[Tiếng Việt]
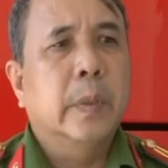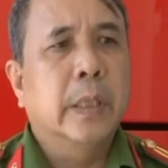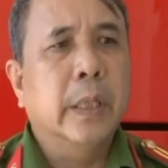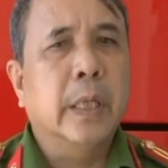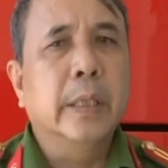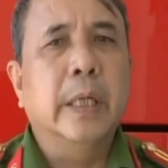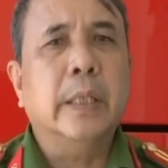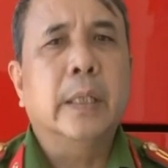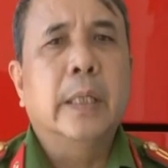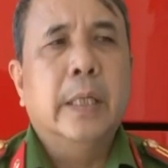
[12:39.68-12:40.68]
khi cần thiết
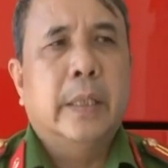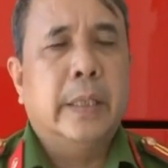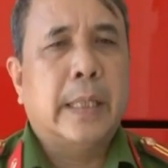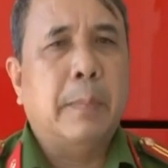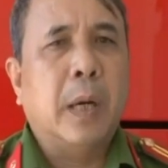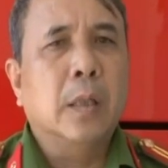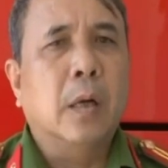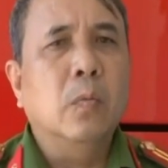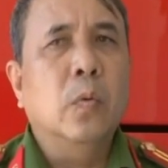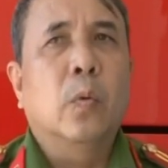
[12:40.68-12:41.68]
để ra ban
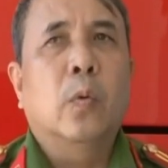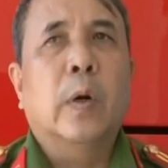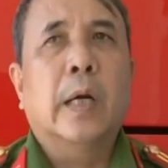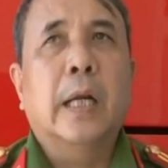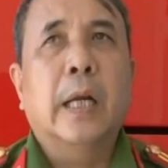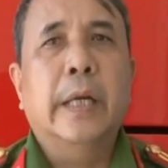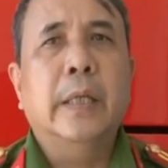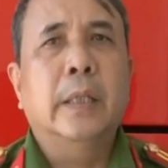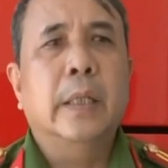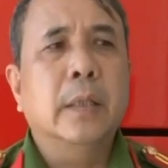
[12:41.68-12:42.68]
công hoặc là
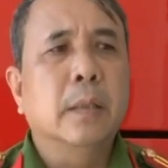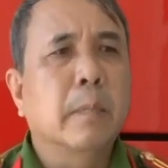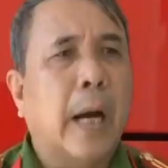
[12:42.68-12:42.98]
lên đến từng